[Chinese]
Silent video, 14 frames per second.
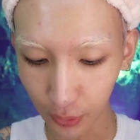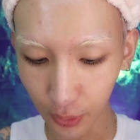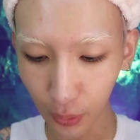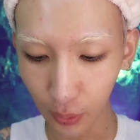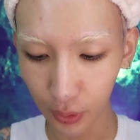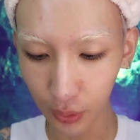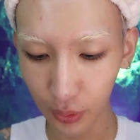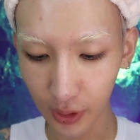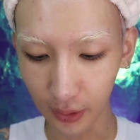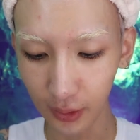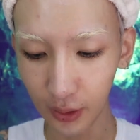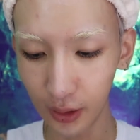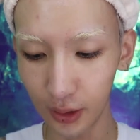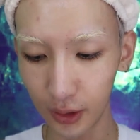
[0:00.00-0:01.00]
呃，唇釉我
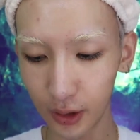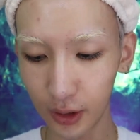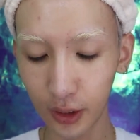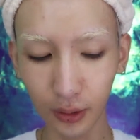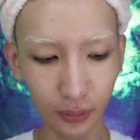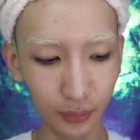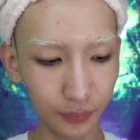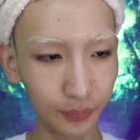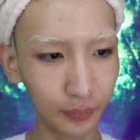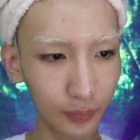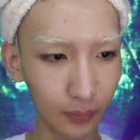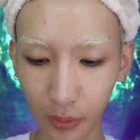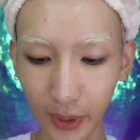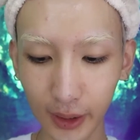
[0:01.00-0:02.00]
就整体上
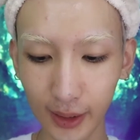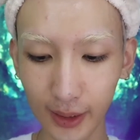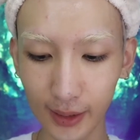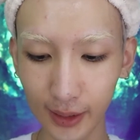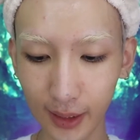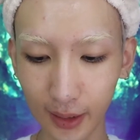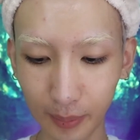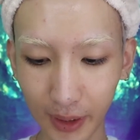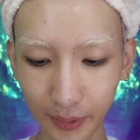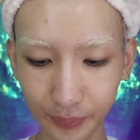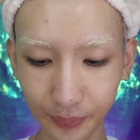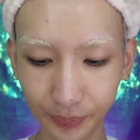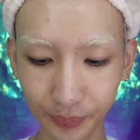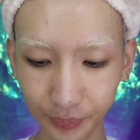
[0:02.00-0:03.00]
上嘴巴给大家
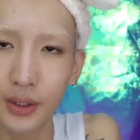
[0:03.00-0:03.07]
看吧，